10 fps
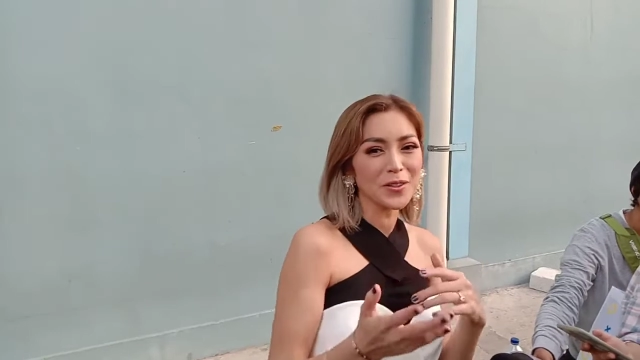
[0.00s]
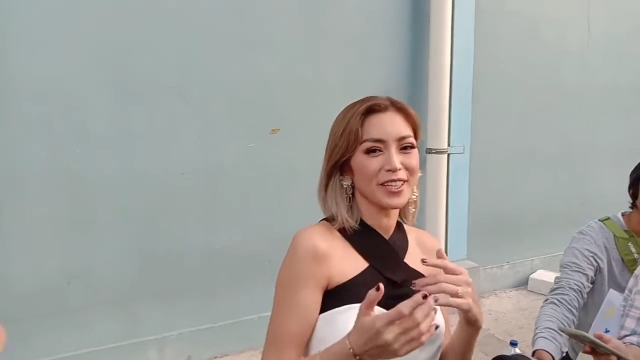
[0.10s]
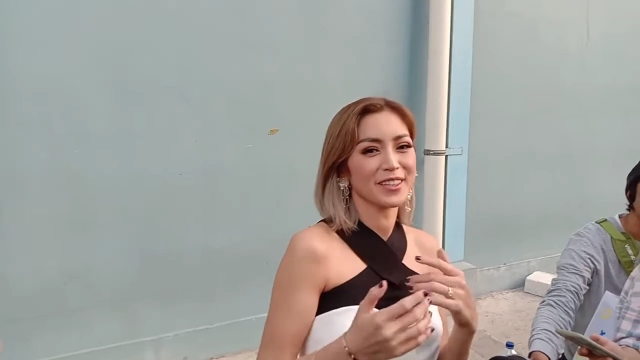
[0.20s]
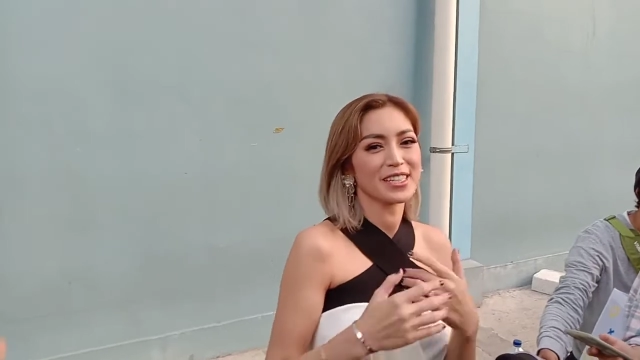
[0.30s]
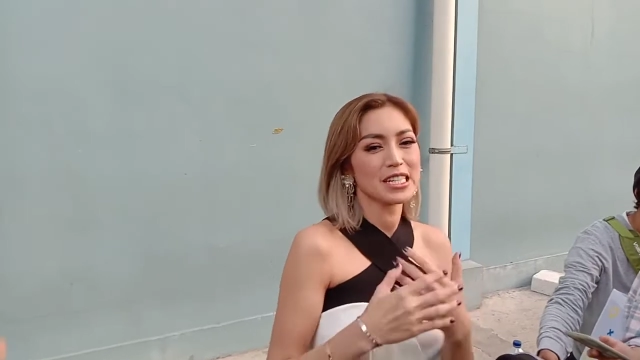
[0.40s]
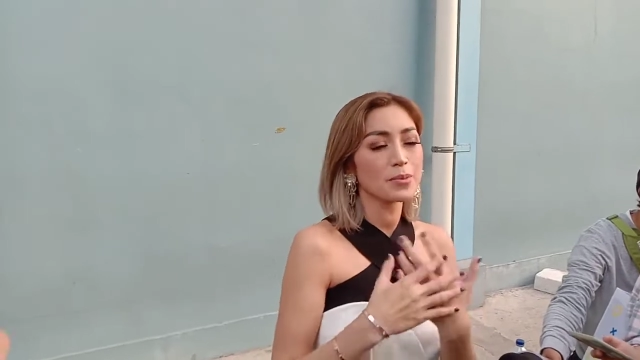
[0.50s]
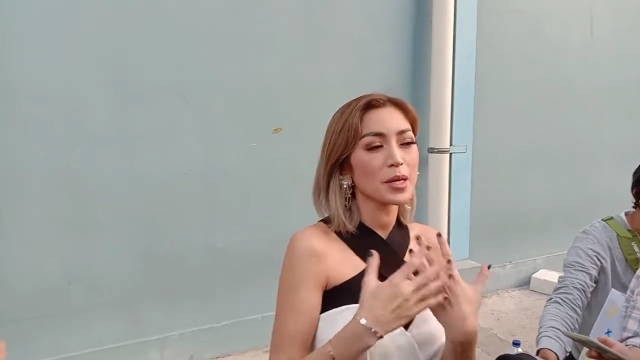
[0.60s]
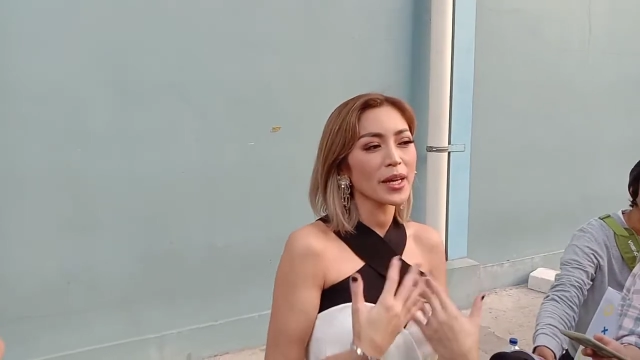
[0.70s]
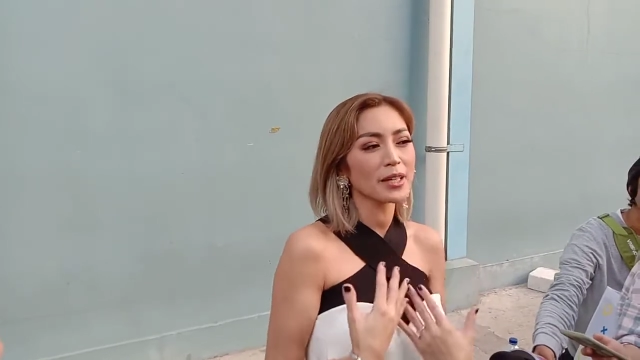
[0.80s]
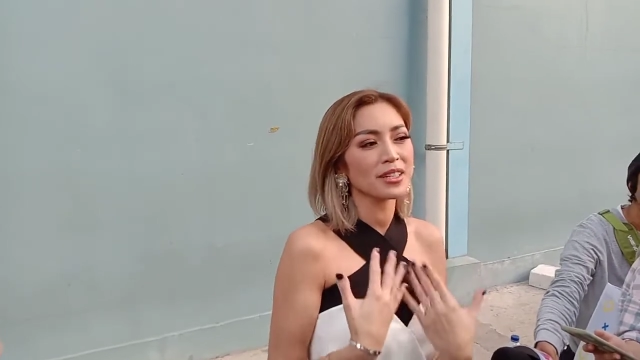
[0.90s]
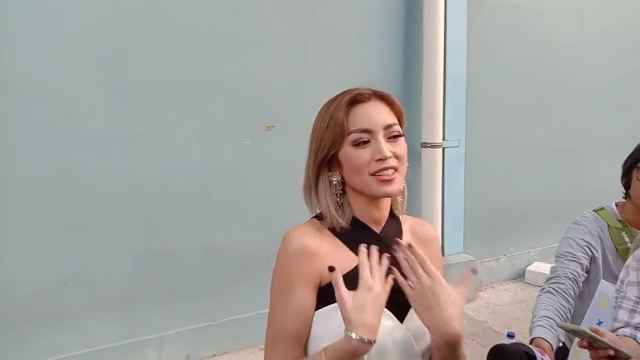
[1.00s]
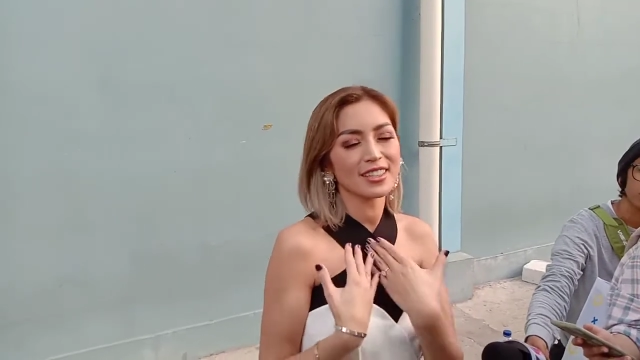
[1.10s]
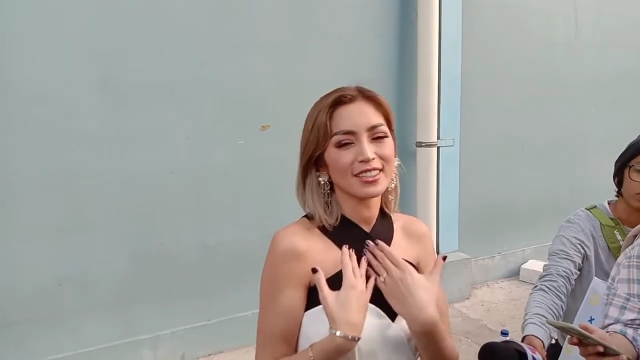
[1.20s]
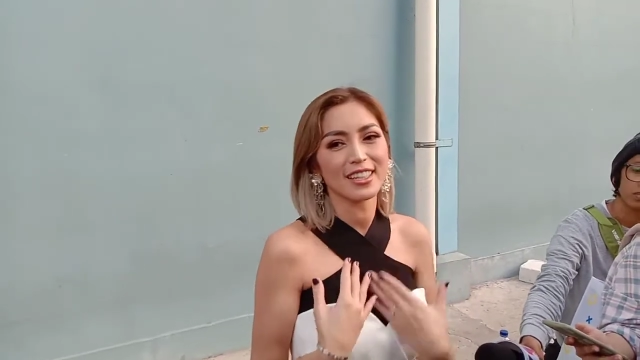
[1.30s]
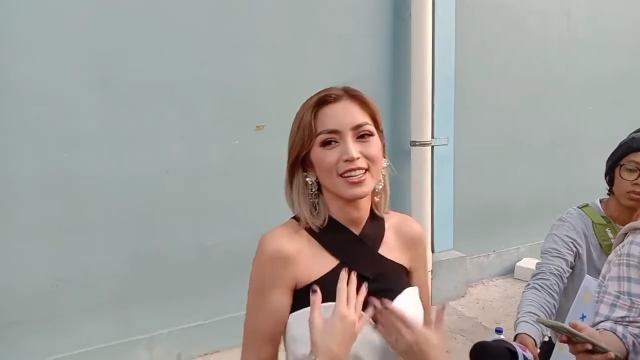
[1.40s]
gitu. jadi sebenarnya pengen
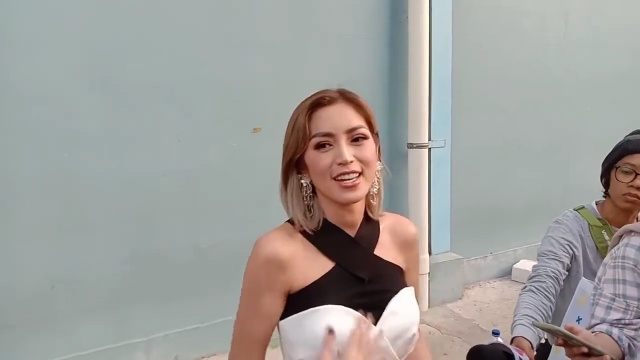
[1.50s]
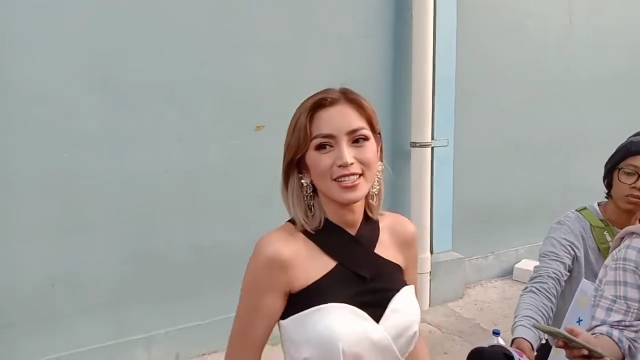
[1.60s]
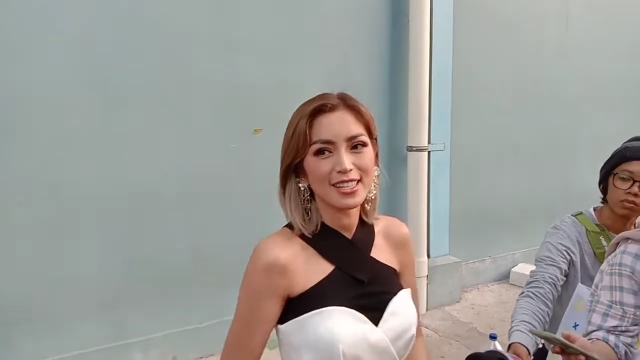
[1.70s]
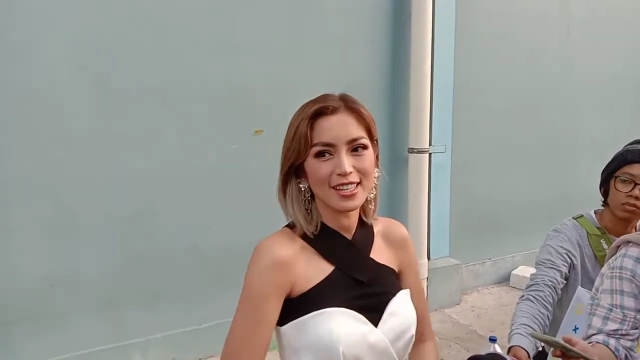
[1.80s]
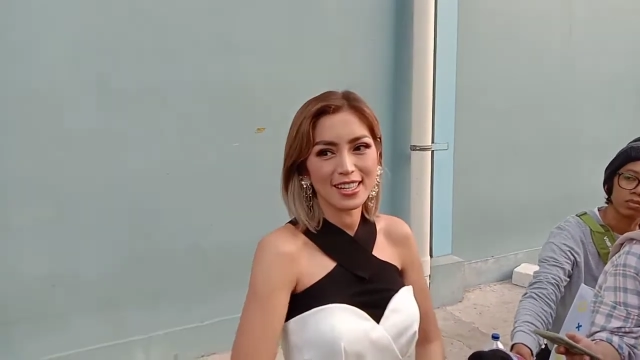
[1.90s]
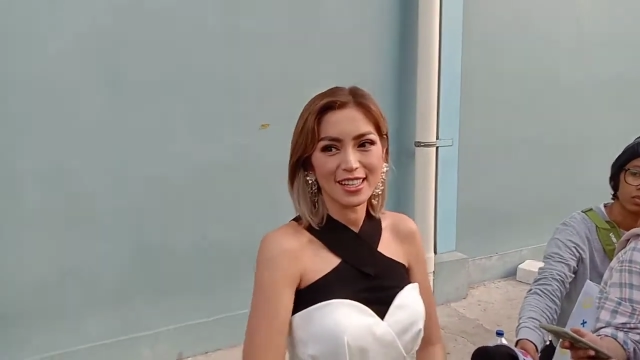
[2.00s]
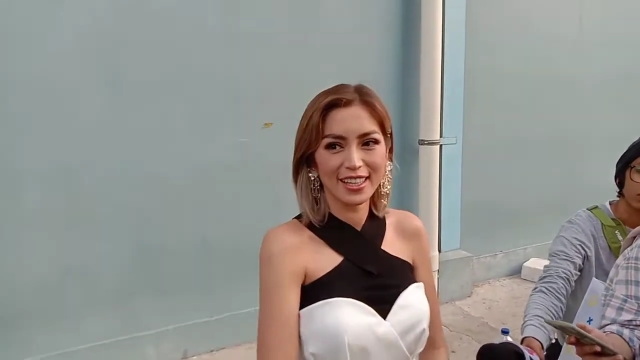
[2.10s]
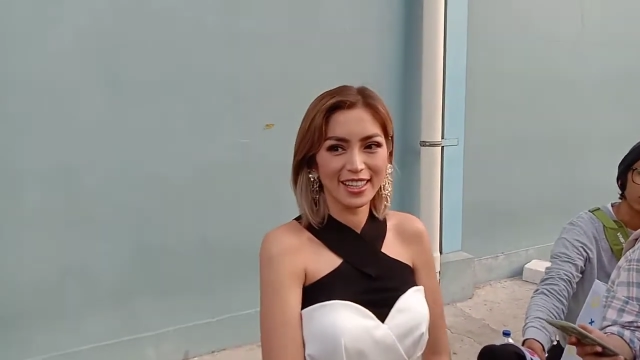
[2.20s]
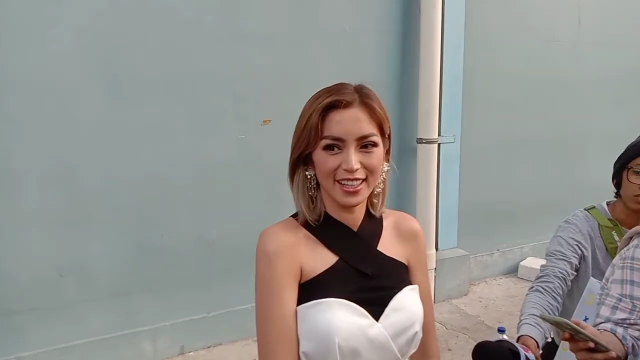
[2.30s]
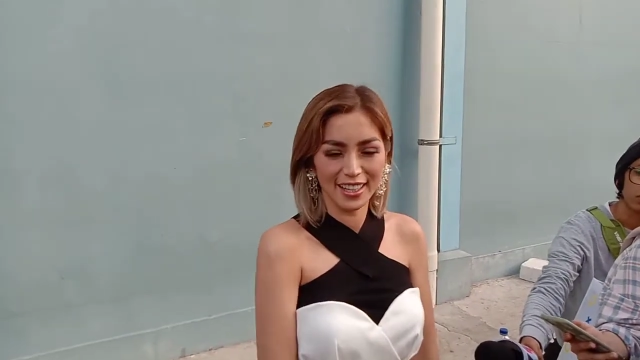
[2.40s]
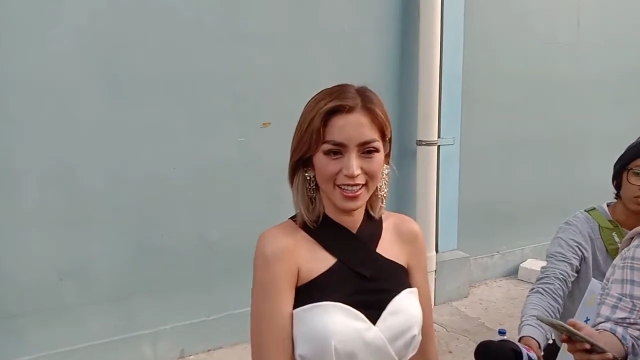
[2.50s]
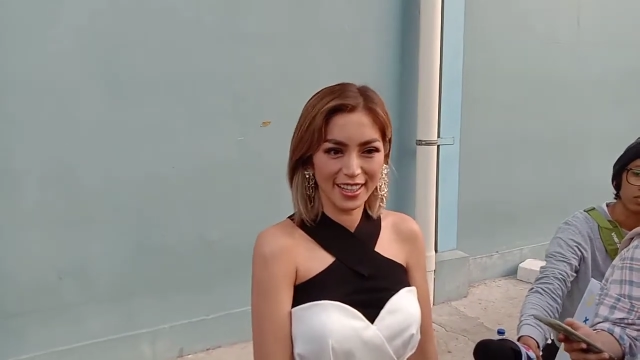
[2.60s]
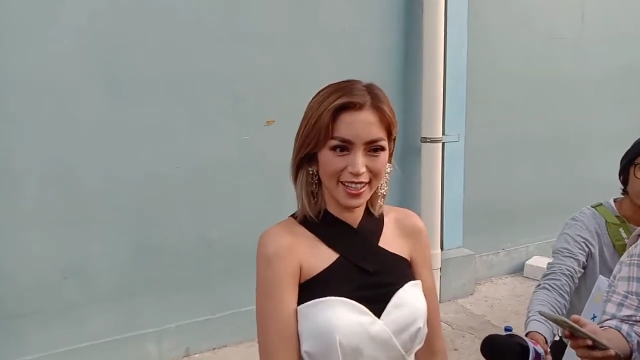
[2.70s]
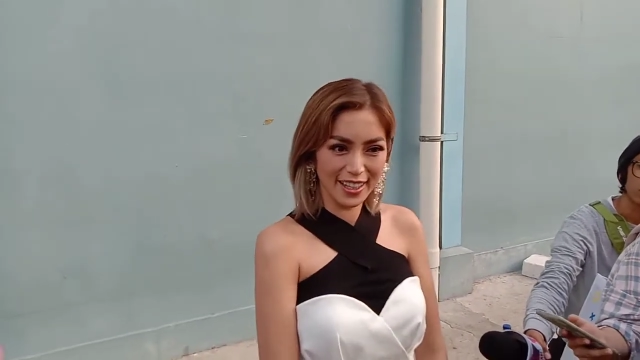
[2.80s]
menantang diri aja awalnya Tapi gimana